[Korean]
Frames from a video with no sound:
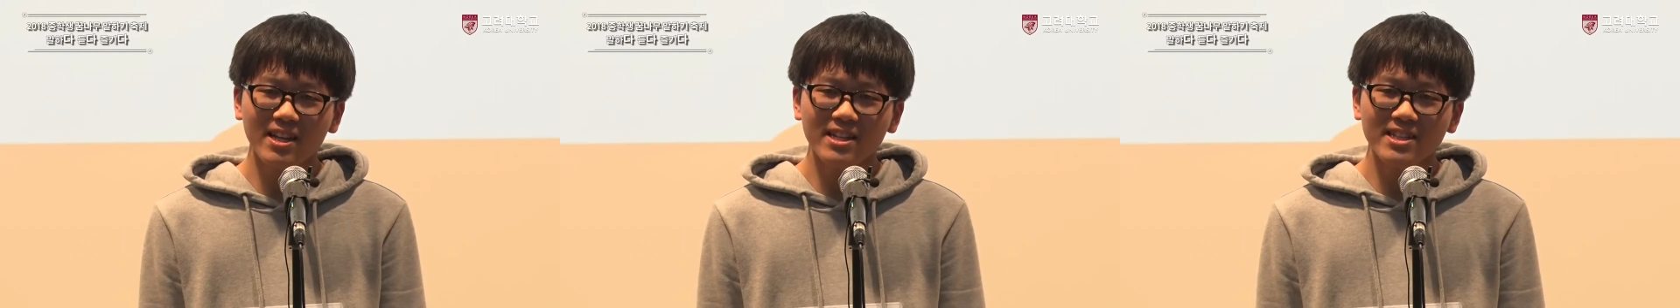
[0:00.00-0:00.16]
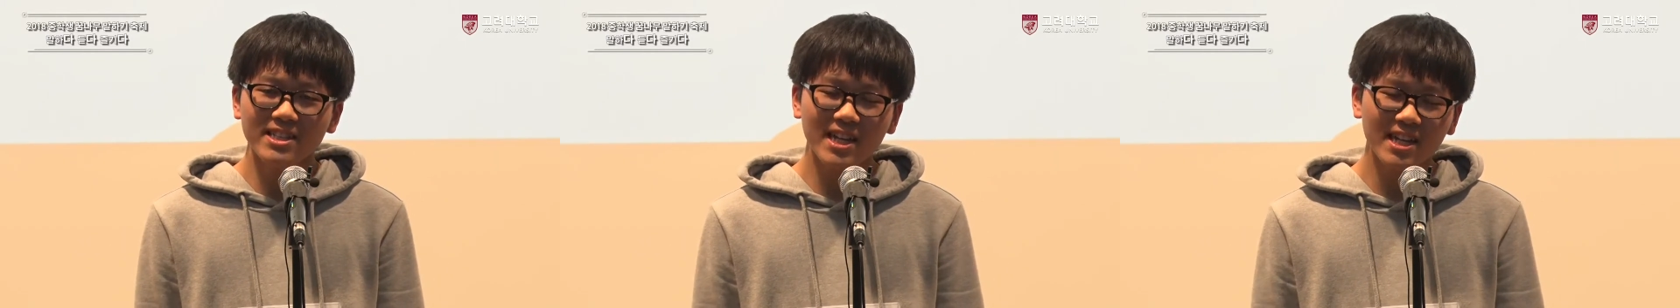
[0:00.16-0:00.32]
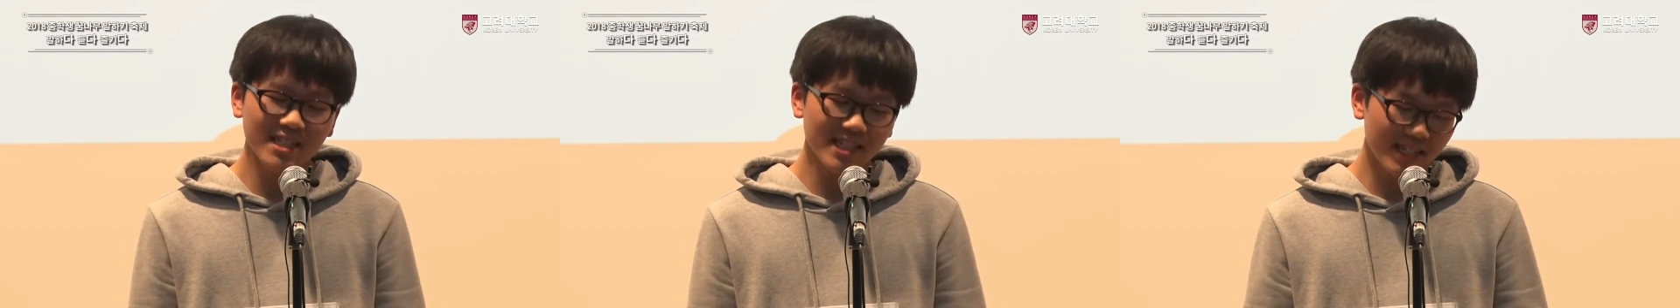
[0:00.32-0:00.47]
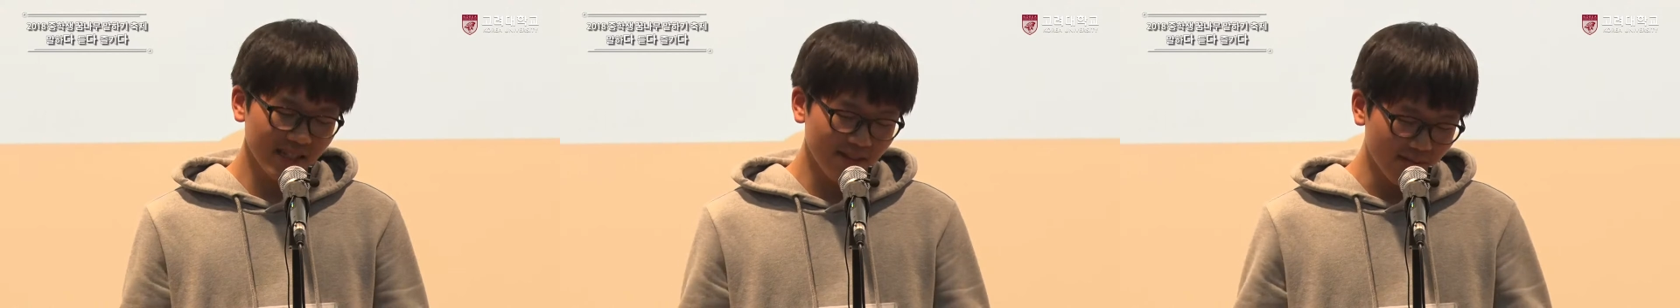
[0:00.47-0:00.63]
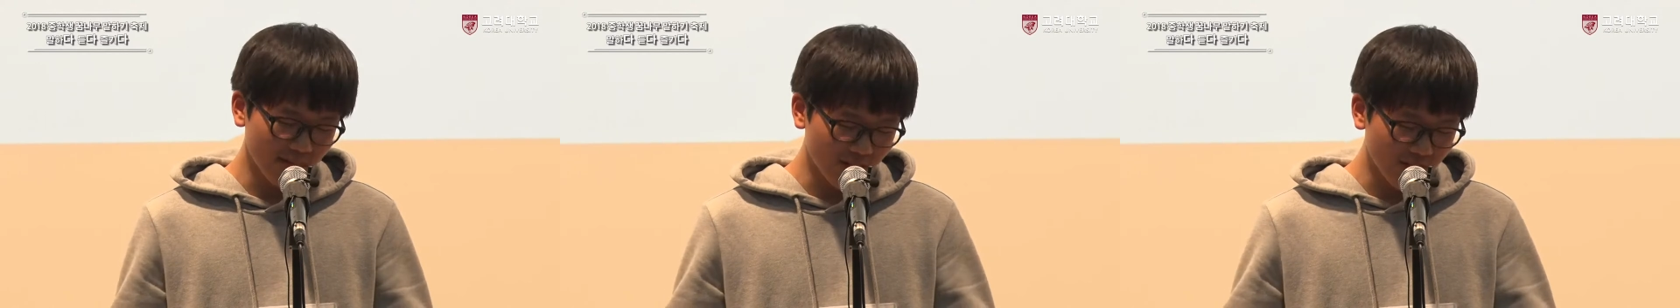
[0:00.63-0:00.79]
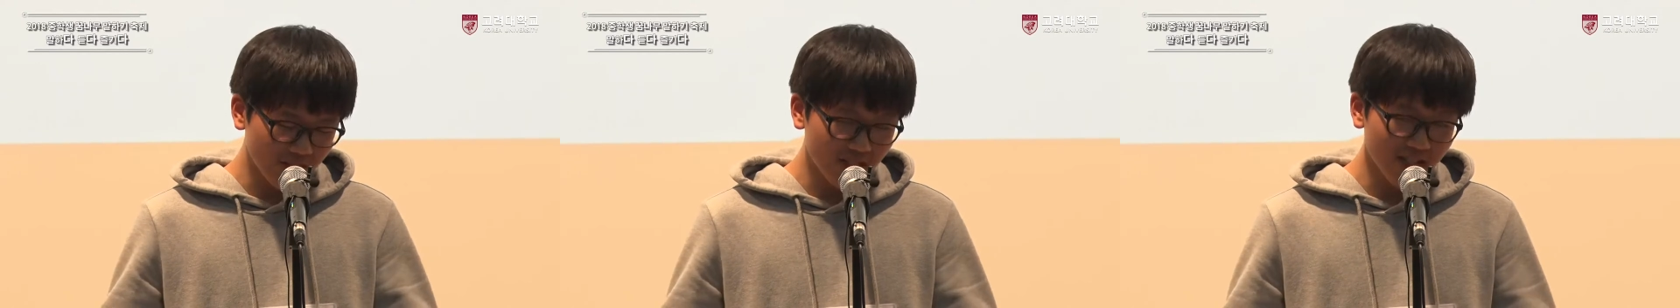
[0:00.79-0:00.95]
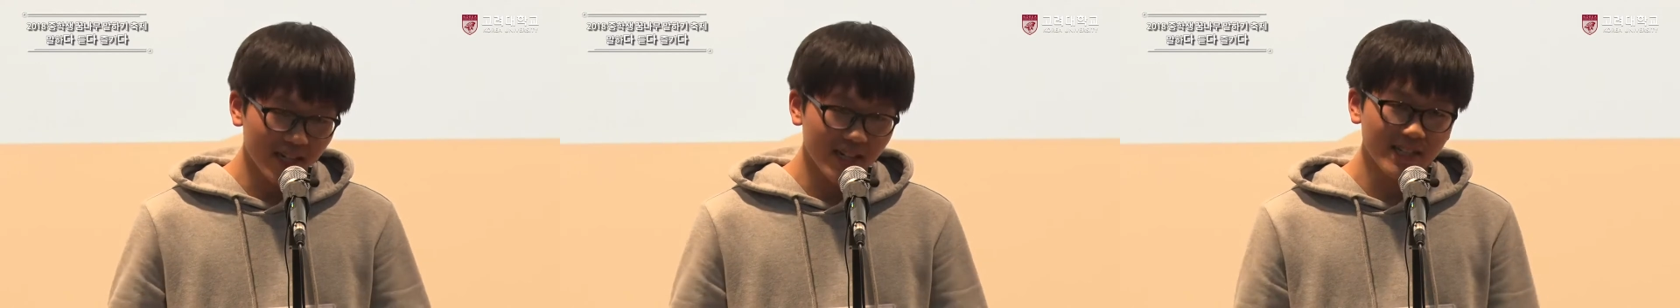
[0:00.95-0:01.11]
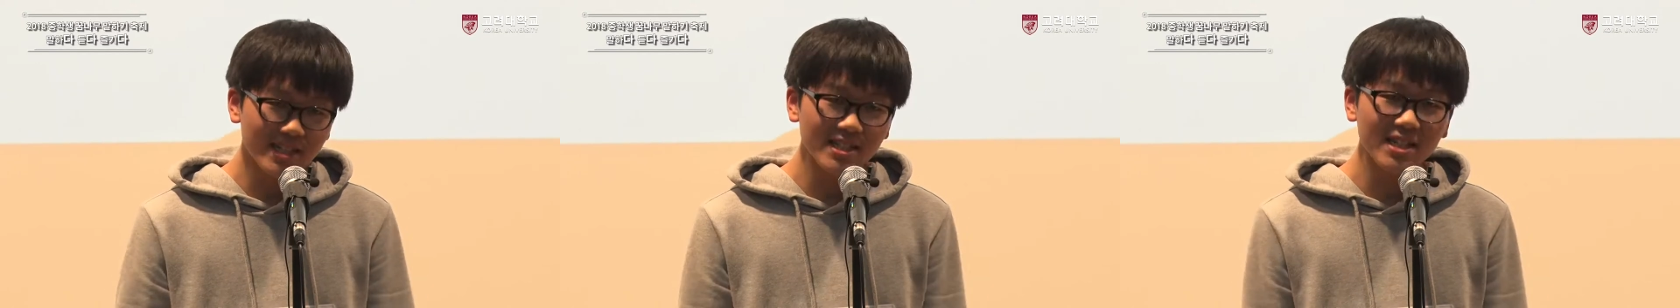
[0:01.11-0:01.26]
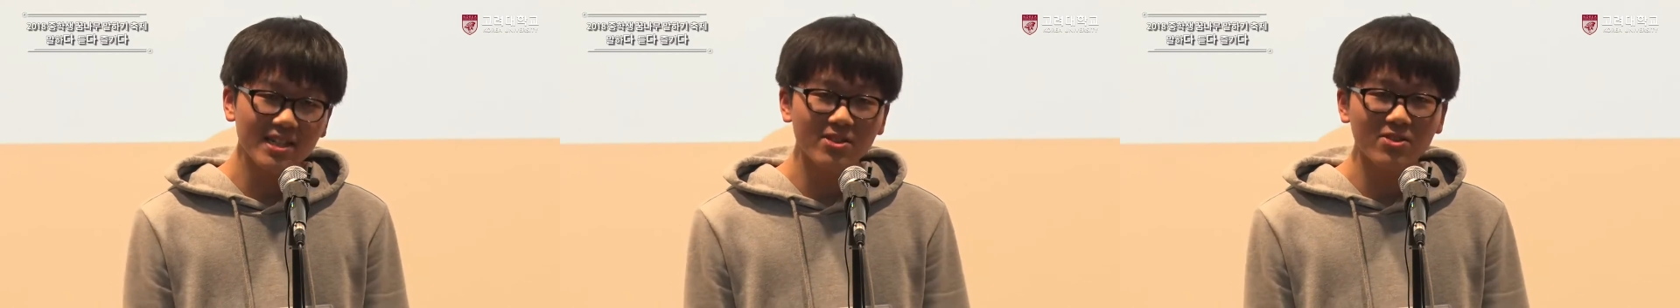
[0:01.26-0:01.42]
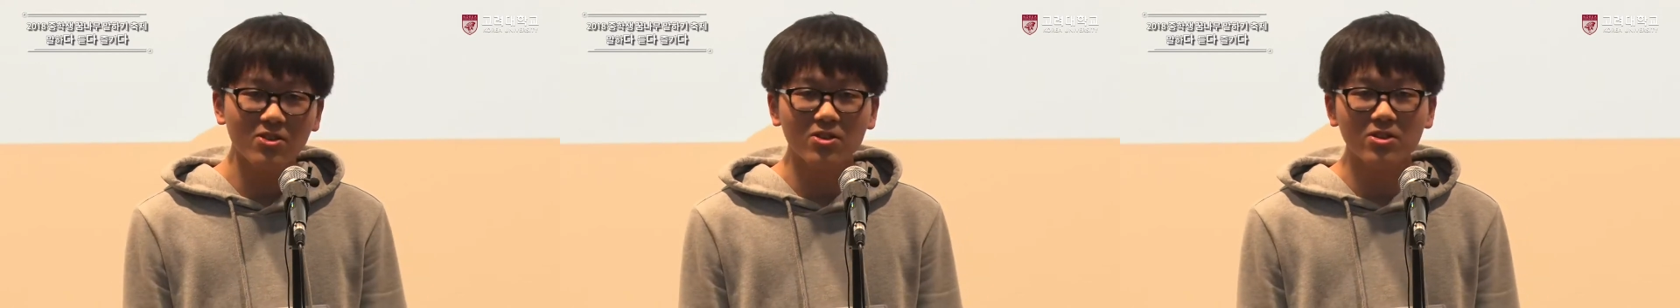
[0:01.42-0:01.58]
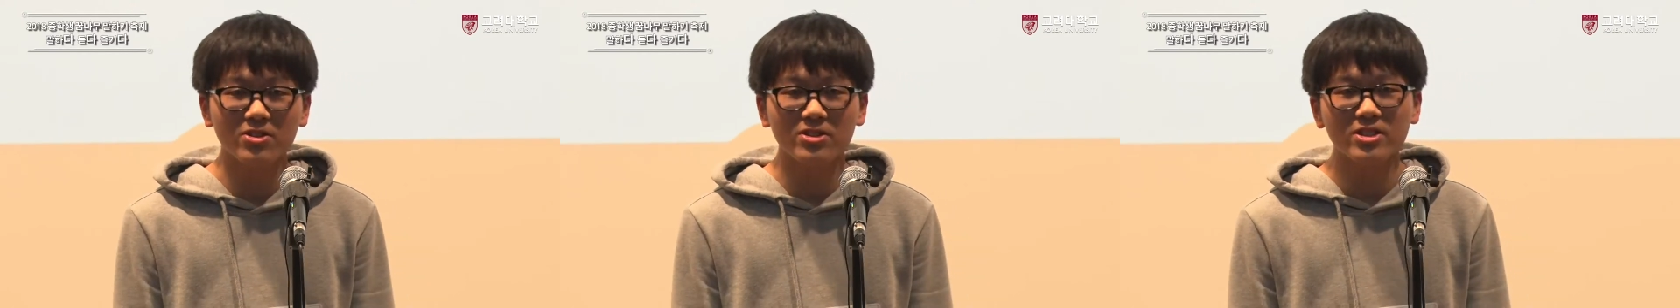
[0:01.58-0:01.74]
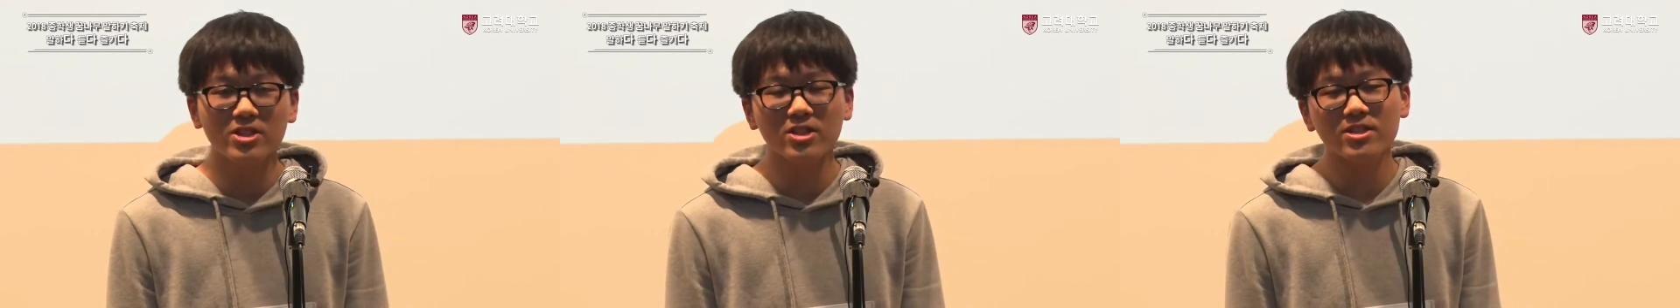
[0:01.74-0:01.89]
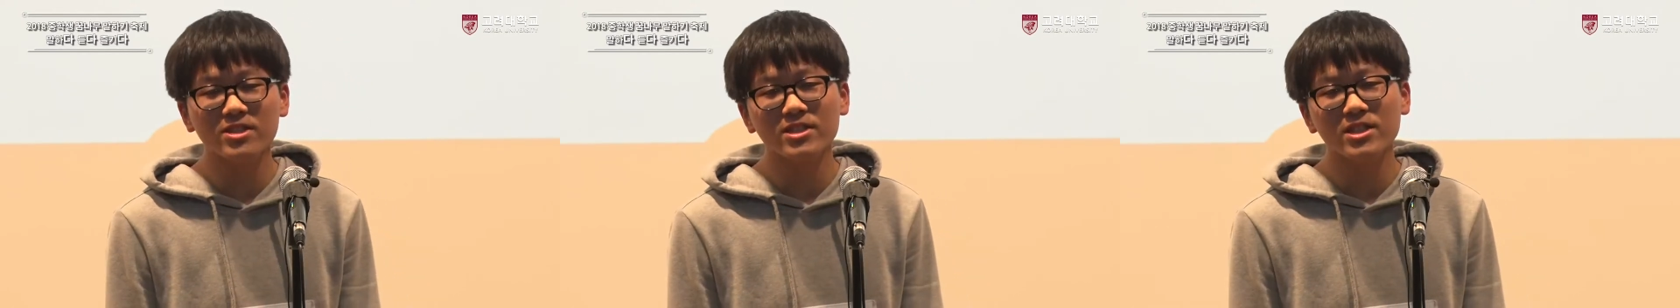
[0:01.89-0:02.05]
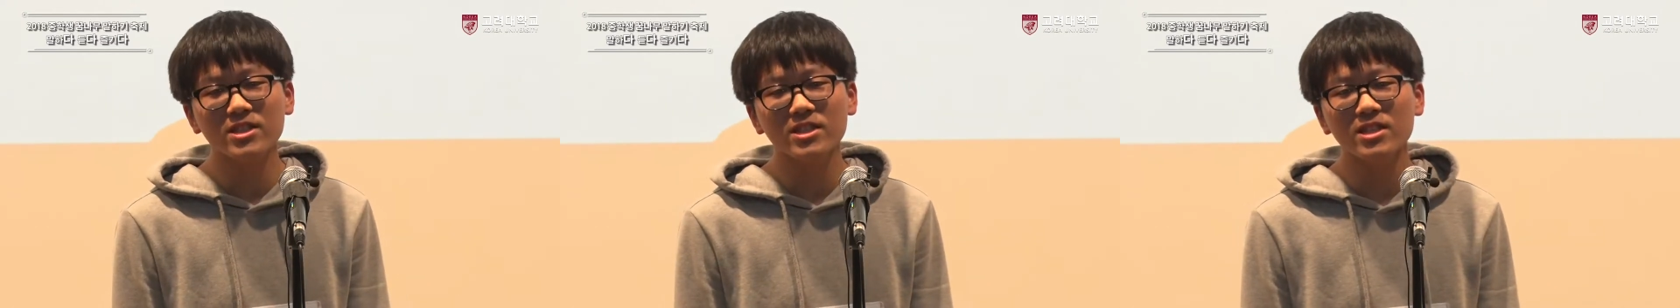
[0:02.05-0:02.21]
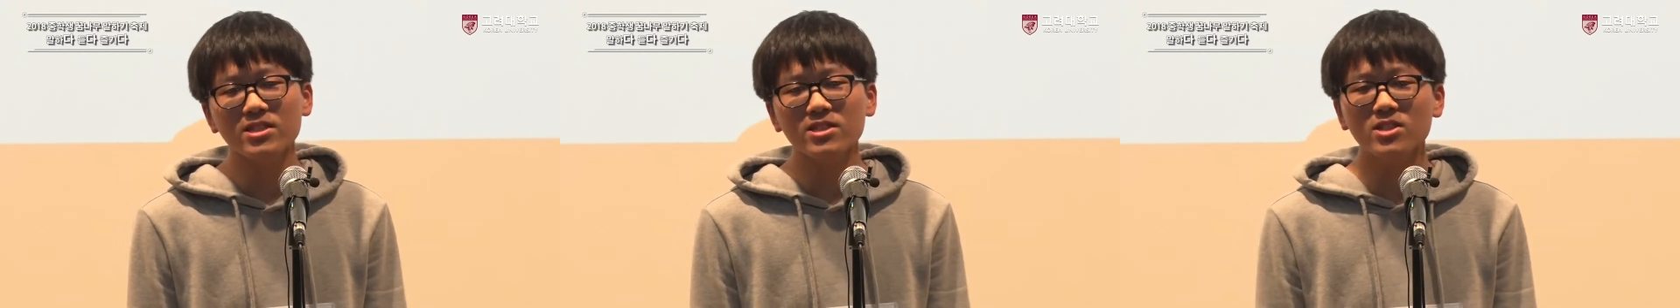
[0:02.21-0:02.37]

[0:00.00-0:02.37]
사진은 멀쩡할지라도 정신이